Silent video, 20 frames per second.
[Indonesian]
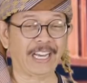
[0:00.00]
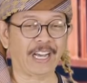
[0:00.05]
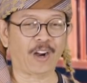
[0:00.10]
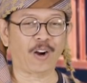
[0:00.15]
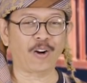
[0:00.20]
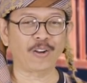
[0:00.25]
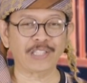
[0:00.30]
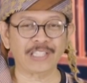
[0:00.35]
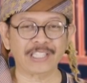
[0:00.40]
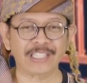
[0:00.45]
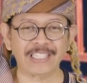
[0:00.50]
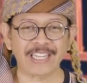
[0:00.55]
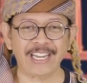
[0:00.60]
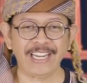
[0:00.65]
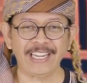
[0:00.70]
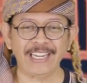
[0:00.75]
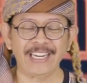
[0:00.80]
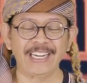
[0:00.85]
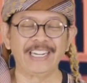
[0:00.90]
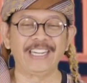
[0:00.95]

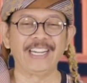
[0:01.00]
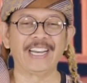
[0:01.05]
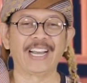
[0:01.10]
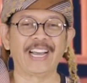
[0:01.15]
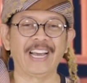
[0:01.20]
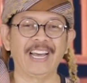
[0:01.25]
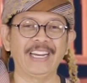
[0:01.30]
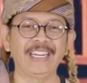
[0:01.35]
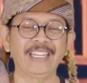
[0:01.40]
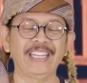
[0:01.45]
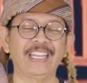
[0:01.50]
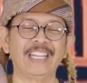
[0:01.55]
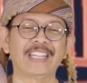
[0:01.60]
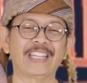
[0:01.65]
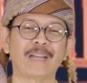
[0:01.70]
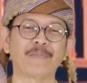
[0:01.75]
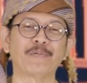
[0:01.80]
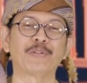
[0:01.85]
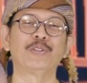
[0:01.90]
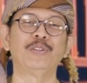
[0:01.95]
cross-check dengan
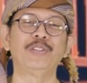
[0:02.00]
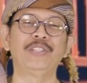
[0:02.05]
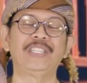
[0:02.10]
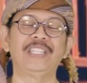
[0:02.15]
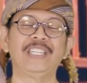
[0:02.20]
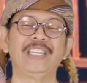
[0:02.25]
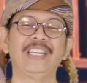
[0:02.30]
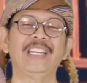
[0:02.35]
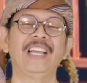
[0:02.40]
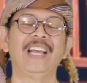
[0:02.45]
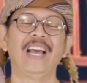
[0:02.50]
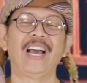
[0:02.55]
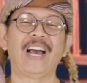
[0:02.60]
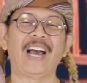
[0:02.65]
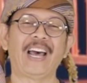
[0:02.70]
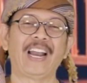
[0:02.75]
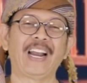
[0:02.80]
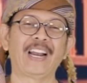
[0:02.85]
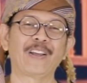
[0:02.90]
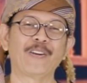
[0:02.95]
kitab suci
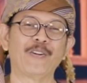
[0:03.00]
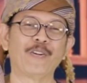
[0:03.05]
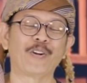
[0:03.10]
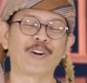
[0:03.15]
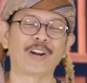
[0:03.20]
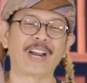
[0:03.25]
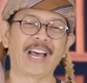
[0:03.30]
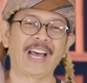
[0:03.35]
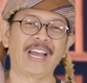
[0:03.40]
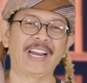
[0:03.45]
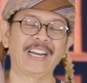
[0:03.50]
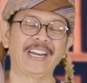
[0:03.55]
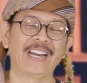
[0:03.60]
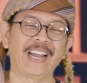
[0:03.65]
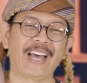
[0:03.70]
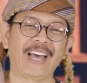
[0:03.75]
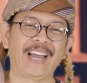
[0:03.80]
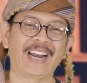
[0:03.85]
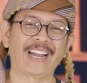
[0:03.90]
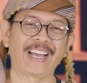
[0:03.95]

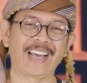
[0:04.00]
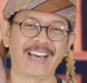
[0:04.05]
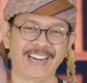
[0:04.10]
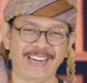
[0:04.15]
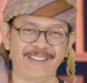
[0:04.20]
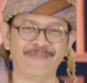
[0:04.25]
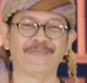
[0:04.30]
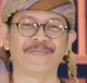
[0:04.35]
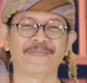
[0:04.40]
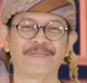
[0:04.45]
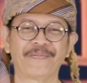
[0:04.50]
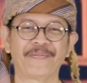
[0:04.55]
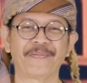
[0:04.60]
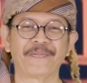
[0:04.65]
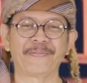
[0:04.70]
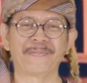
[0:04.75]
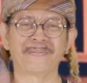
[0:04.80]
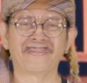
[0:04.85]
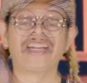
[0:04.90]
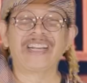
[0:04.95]
Al-Quran Al-Karim.
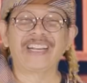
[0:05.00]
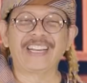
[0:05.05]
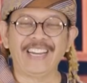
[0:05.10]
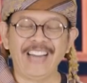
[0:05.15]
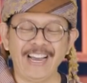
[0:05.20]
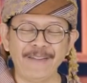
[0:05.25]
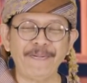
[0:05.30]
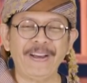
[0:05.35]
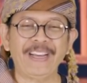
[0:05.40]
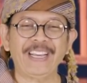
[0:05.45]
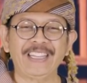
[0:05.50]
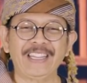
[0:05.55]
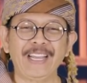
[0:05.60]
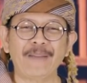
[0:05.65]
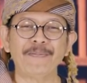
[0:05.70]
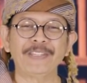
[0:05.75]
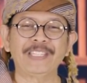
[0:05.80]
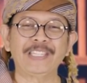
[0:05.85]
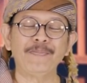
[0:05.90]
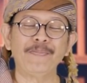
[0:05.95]
Kenapa kita
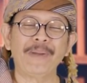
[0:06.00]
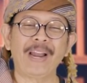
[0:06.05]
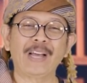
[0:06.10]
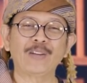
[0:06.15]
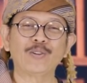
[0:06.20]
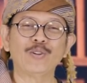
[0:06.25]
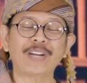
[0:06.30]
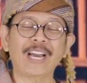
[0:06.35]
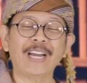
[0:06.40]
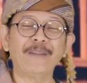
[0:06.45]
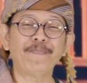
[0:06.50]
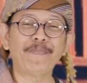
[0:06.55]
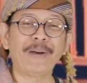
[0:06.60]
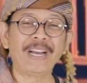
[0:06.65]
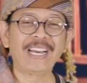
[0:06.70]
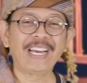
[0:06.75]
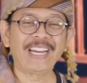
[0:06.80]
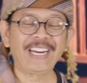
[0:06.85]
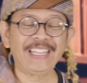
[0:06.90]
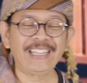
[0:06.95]
mesti melakukan
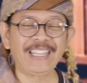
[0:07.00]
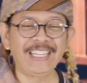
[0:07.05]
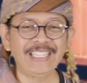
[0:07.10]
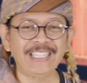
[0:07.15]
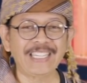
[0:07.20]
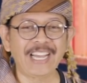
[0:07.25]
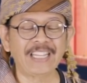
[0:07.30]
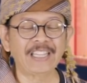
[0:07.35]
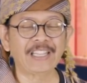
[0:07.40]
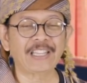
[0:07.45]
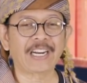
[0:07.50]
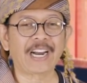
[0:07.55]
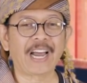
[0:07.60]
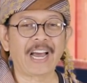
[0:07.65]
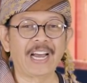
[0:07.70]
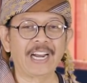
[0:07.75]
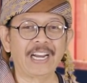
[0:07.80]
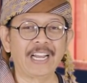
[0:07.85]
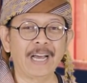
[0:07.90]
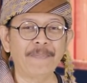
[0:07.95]
pengkritisan
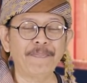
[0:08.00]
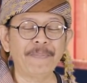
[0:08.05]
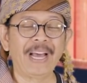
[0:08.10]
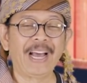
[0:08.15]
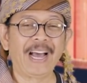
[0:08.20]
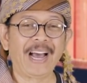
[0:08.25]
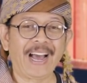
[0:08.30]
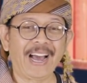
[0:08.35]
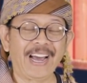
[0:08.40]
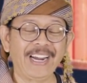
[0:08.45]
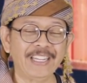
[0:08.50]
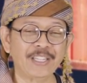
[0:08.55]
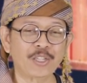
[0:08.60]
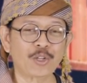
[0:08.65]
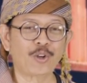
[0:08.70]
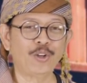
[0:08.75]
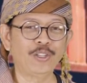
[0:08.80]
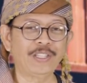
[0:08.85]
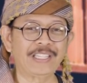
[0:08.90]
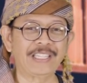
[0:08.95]
terhadap
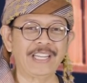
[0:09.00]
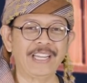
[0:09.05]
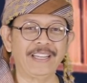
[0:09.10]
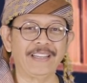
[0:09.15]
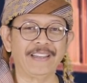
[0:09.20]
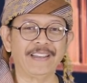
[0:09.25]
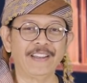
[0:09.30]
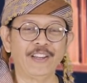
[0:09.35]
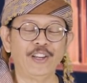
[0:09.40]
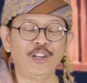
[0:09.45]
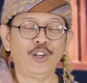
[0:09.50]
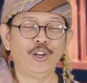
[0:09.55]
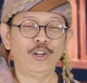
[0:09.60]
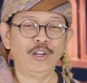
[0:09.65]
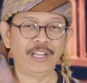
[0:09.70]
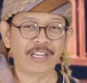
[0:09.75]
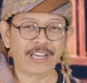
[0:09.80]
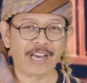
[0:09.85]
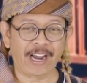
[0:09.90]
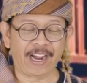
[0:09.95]
hadis Qudsi?
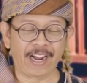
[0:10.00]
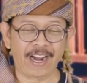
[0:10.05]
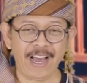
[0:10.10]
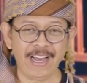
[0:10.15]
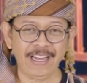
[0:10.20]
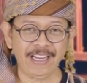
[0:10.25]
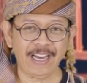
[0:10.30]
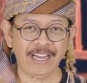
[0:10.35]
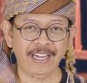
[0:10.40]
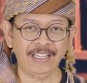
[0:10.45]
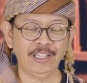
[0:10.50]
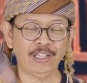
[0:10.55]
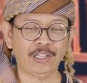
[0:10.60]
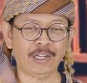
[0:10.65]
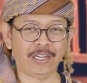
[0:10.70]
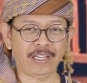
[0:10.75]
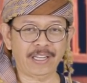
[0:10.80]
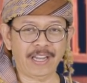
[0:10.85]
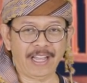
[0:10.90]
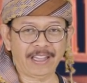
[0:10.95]
Dikarenakan
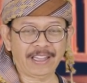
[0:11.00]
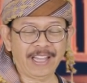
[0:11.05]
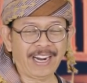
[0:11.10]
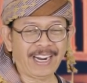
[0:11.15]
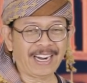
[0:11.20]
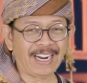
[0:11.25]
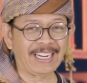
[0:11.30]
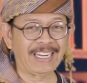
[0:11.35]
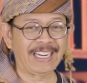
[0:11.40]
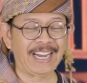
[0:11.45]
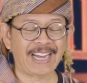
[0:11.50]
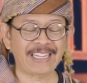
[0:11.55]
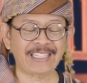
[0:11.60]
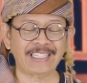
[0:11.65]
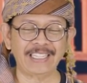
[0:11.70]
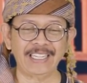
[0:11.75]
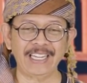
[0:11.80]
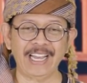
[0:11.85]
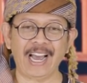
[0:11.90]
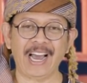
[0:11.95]
ternyata
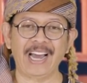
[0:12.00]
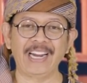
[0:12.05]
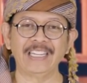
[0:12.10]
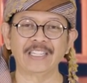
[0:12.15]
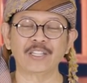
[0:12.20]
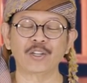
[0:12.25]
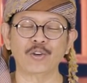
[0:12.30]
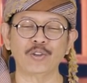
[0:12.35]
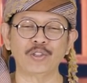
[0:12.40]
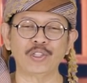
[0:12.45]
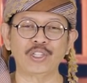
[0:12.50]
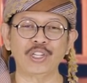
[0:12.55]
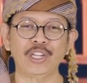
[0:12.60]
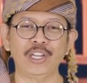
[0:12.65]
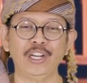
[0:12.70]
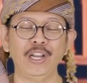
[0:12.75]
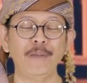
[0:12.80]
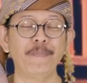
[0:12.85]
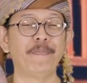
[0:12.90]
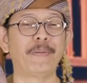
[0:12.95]
redaksi hadis
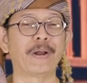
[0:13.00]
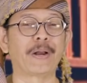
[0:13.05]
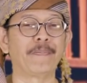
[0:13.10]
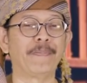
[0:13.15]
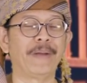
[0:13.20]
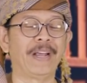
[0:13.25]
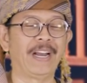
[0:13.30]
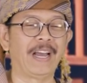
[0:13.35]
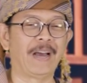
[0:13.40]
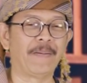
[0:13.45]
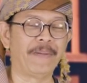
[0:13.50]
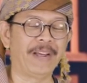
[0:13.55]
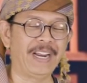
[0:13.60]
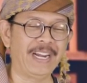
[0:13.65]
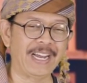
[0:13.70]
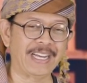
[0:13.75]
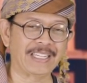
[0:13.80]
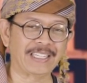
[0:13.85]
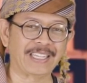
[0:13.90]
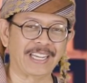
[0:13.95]
Qudsi ini
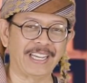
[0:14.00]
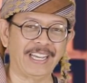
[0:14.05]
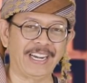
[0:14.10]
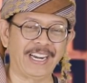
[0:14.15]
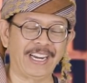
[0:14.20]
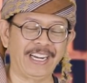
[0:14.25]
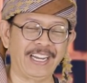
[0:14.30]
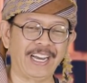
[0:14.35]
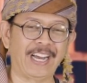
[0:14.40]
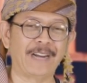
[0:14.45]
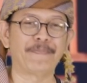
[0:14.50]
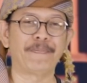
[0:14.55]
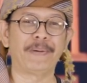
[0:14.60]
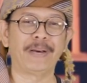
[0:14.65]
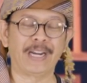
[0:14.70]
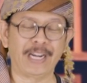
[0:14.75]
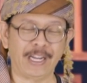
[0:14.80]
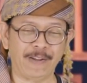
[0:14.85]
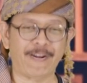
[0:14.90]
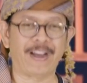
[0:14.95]
berbeda-beda seiring dengan
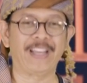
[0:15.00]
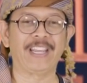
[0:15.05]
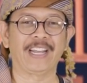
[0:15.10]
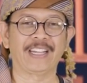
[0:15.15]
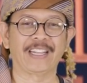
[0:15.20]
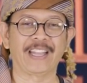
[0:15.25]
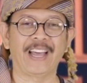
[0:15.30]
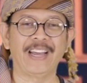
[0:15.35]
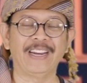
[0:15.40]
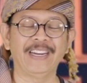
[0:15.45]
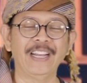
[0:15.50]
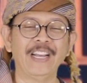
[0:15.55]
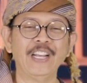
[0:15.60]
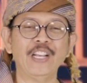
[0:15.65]
periwayatan,